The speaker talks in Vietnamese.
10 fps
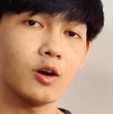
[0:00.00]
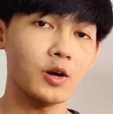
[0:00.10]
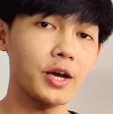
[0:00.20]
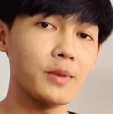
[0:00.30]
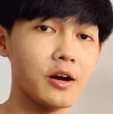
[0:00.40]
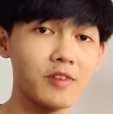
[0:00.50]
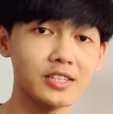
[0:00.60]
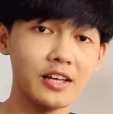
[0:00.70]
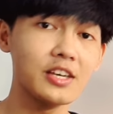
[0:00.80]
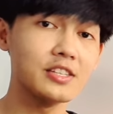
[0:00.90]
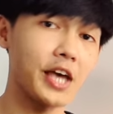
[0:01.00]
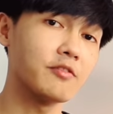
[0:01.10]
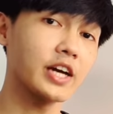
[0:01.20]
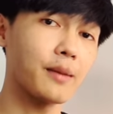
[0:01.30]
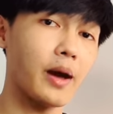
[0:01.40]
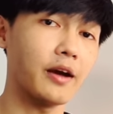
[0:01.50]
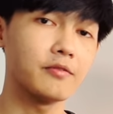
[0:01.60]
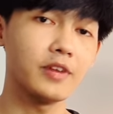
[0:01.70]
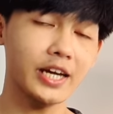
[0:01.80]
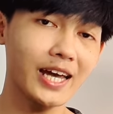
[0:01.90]
Ok, bây giờ Văn sẽ chia sẻ với các bạn
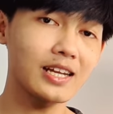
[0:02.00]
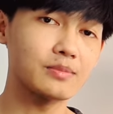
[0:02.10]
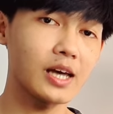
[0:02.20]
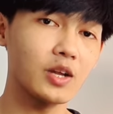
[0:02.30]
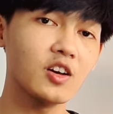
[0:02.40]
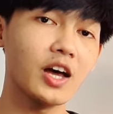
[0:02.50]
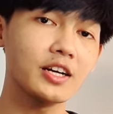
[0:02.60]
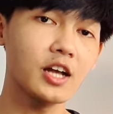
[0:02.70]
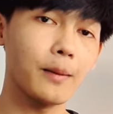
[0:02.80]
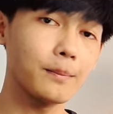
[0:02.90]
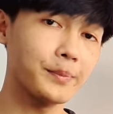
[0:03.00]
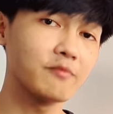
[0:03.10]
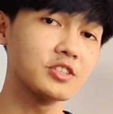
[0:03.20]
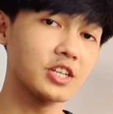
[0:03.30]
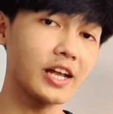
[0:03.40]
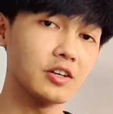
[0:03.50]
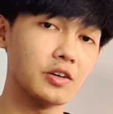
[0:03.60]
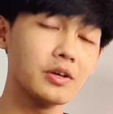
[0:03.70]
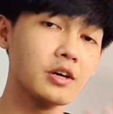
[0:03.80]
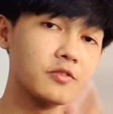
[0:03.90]
về cái cách làm sao để có thể kết hợp năm phương trình năng
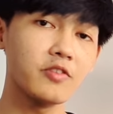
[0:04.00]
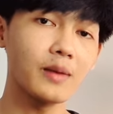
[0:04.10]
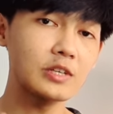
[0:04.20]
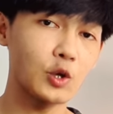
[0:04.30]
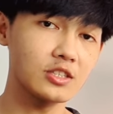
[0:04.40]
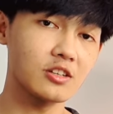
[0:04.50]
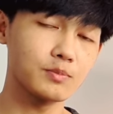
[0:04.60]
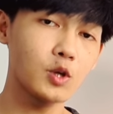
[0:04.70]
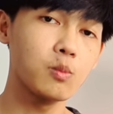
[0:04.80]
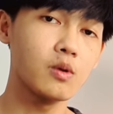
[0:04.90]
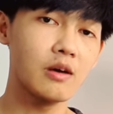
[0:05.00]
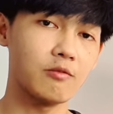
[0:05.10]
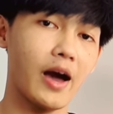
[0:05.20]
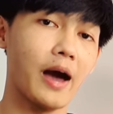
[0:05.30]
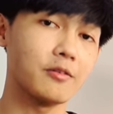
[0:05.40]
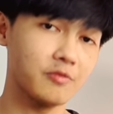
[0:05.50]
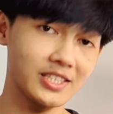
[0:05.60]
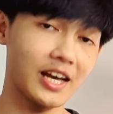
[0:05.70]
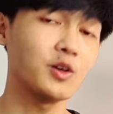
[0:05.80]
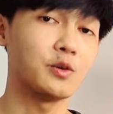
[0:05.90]
lượng, phương pháp di chuyển sự tập trung và
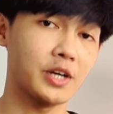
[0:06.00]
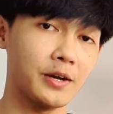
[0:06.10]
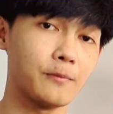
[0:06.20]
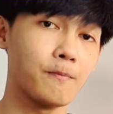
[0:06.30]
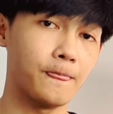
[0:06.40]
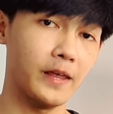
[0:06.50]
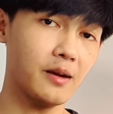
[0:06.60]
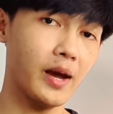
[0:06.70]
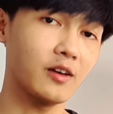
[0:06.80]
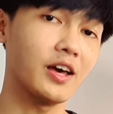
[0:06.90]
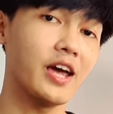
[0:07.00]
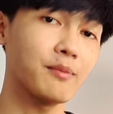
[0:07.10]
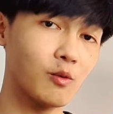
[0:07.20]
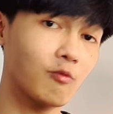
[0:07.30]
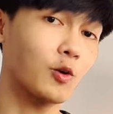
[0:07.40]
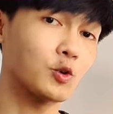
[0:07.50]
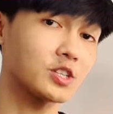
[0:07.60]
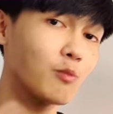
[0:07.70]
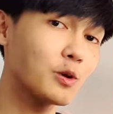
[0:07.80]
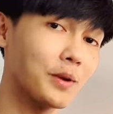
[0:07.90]
phản xạ có điều kiện để các bạn có thể áp dụng vào cuộc
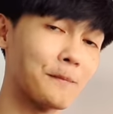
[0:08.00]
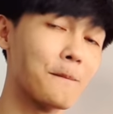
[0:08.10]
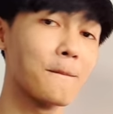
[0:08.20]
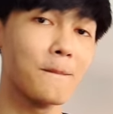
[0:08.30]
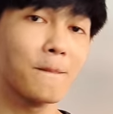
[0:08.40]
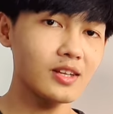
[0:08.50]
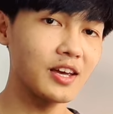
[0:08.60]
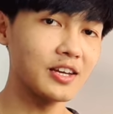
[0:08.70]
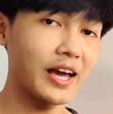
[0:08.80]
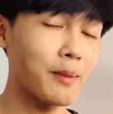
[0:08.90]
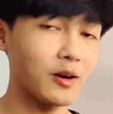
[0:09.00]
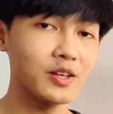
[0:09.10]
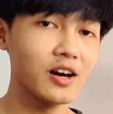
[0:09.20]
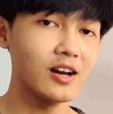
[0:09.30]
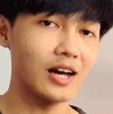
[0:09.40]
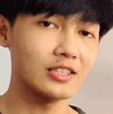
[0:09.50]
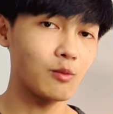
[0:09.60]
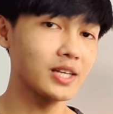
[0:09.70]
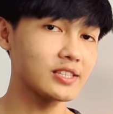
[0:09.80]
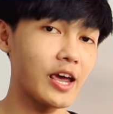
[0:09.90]
sống của mình. Thì các bạn có nhớ là
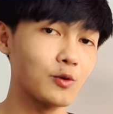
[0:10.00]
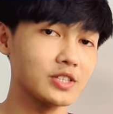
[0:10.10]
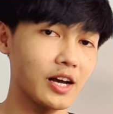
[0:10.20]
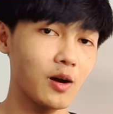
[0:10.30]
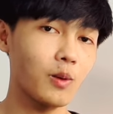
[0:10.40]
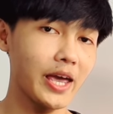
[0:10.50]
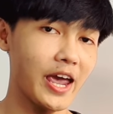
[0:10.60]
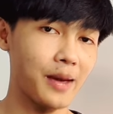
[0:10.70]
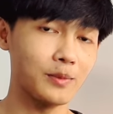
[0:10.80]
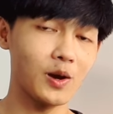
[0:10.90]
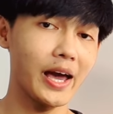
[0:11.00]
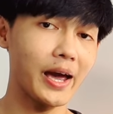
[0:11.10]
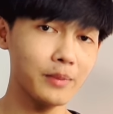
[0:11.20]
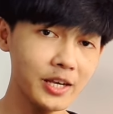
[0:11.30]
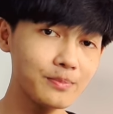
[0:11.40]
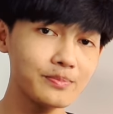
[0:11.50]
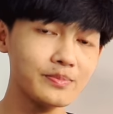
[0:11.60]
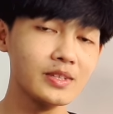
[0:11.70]
trong Excel nó sẽ có một cái hàm gọi là hàm if.